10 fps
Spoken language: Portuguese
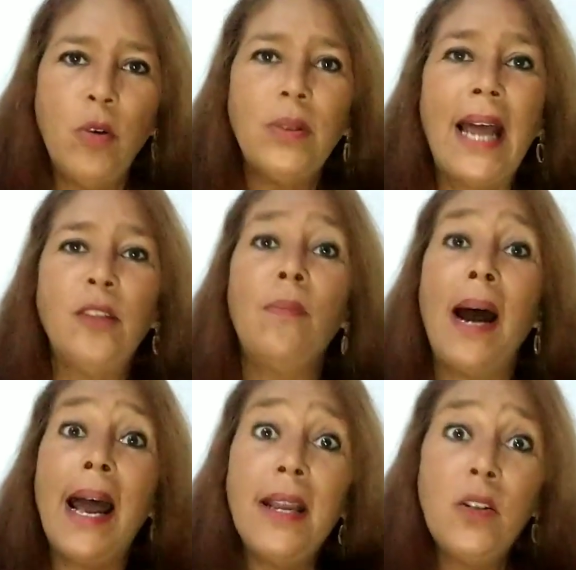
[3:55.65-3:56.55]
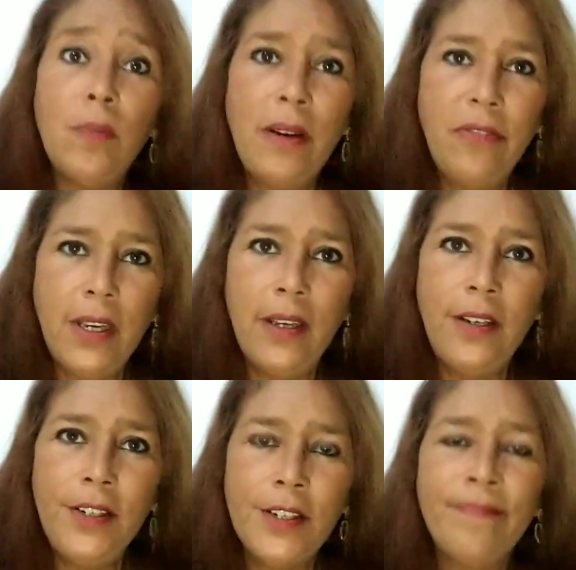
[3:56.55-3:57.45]
voltado mais uma
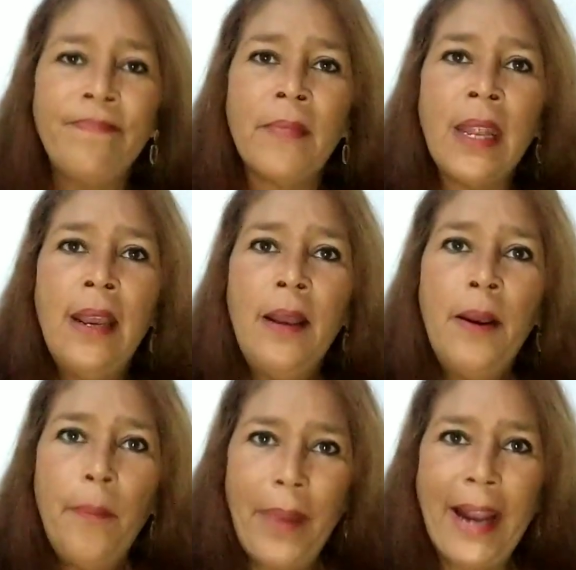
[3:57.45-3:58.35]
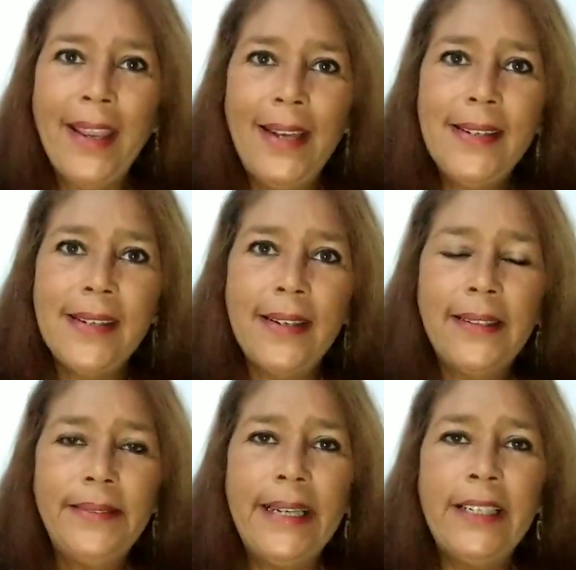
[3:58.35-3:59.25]
vez para aquele ser,
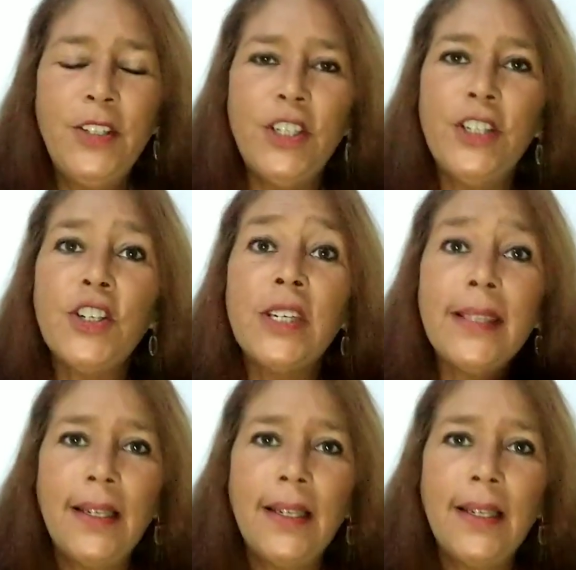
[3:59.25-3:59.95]
né? Diante de